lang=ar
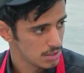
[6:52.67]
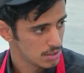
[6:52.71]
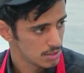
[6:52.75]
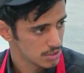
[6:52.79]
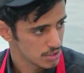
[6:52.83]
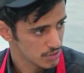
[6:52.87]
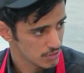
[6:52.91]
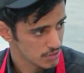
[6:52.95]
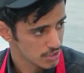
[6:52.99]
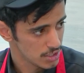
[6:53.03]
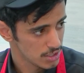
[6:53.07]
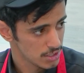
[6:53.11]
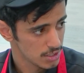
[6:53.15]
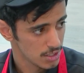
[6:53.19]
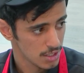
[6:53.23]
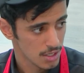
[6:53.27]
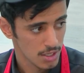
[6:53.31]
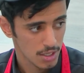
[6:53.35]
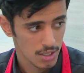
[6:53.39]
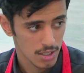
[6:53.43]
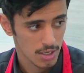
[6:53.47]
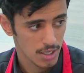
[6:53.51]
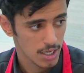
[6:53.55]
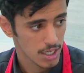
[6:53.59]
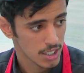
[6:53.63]
شفت انت
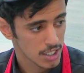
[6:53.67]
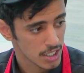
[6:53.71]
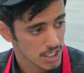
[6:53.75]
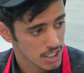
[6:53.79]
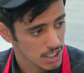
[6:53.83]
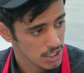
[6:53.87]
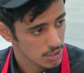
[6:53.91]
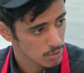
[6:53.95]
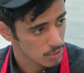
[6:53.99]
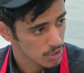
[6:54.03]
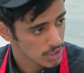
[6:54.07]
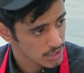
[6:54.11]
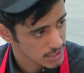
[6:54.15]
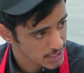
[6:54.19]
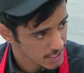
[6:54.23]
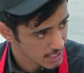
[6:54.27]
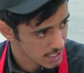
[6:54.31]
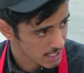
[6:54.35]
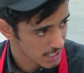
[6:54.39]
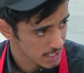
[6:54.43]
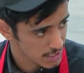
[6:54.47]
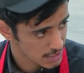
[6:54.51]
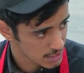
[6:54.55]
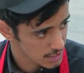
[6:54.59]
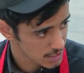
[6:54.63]
لكن اللي والديه
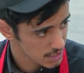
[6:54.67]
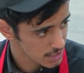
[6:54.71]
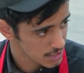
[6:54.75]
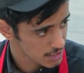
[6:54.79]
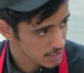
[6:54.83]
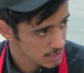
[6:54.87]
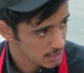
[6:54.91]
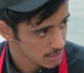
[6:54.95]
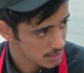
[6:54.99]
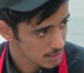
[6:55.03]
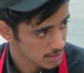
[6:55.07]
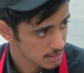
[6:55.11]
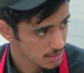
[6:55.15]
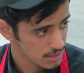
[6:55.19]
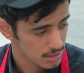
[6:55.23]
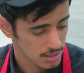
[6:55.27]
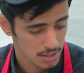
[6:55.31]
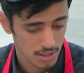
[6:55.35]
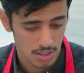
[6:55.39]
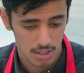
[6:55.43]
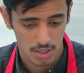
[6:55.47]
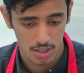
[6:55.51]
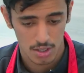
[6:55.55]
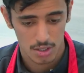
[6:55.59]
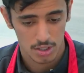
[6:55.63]
حيين
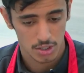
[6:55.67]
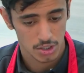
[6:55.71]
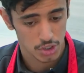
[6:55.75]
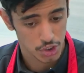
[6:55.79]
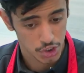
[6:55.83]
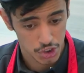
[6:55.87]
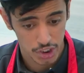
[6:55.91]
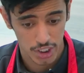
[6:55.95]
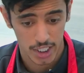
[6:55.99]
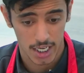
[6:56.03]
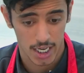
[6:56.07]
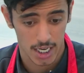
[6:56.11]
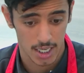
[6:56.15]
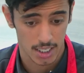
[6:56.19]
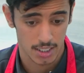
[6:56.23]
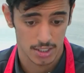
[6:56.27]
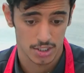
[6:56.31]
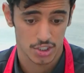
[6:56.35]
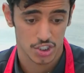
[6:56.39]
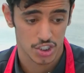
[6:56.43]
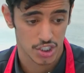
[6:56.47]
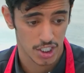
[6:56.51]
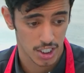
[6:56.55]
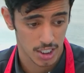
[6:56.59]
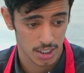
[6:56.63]
نصيحه
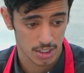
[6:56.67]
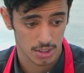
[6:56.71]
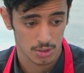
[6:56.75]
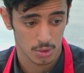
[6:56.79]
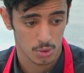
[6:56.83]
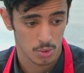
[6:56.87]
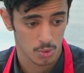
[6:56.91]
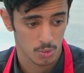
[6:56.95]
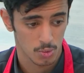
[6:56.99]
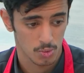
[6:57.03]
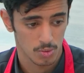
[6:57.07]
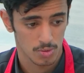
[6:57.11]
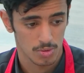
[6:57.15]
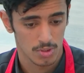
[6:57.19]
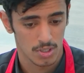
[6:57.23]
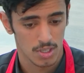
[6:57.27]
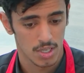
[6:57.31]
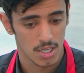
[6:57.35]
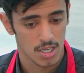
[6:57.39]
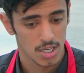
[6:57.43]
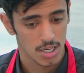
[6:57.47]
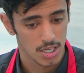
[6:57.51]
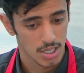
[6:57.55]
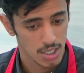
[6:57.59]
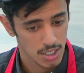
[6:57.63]
نصيحه اخو
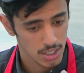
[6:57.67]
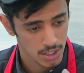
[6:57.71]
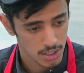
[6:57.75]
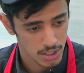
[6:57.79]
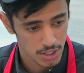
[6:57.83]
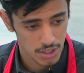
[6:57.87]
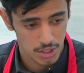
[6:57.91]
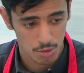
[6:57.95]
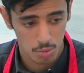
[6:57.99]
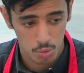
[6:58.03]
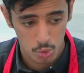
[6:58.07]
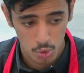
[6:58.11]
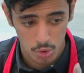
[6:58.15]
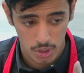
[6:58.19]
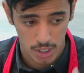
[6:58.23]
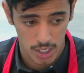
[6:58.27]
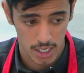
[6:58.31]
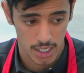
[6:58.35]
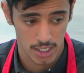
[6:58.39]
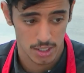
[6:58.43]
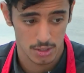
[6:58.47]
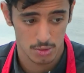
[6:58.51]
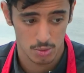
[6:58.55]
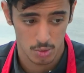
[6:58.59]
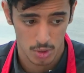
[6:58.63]
اذا ابوك
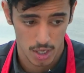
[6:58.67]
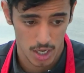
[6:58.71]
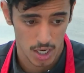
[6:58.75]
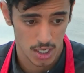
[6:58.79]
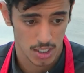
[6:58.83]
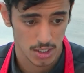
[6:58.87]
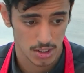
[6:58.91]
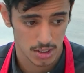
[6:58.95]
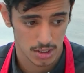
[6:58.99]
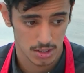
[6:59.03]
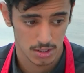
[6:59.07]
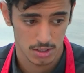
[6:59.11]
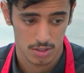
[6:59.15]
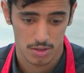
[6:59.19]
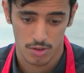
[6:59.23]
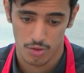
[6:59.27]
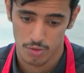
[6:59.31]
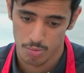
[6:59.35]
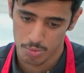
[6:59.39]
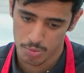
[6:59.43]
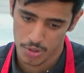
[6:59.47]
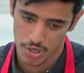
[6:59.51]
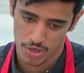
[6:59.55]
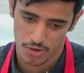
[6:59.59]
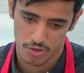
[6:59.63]
حي وعايش
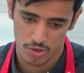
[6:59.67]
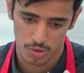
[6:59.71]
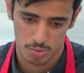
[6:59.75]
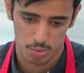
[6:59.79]
بر في